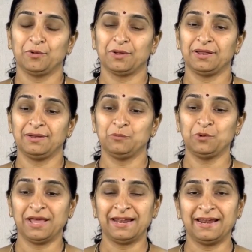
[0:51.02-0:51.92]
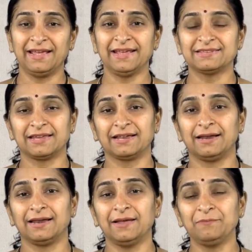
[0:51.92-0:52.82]
ఒక మూడు నాలుగు నెలలు
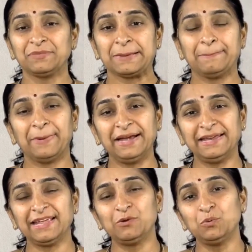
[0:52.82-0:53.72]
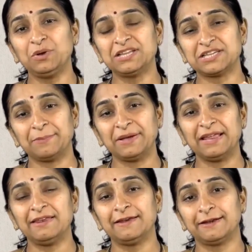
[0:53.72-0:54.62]
కల్లా బయటికి నూనె
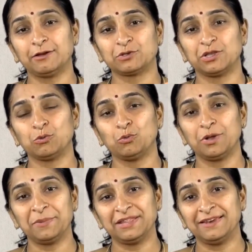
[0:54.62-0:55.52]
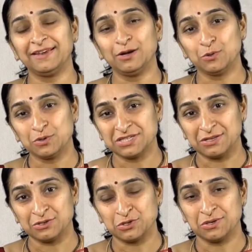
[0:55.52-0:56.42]
చెమ్మగిల్లినట్టుగా వస్తుంది కుండ మీద నీళ్లు
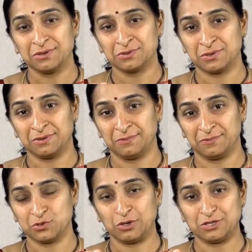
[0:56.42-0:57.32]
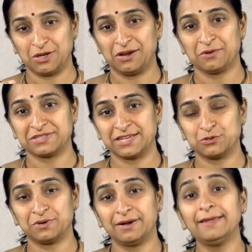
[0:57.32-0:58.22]
చుక్కలు చుక్కలుగా వస్తాయి
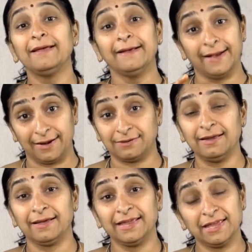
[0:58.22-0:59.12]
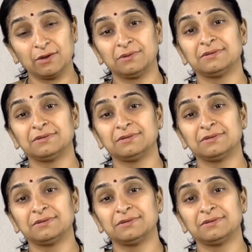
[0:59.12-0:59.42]
చూడండి అట్లా ఈ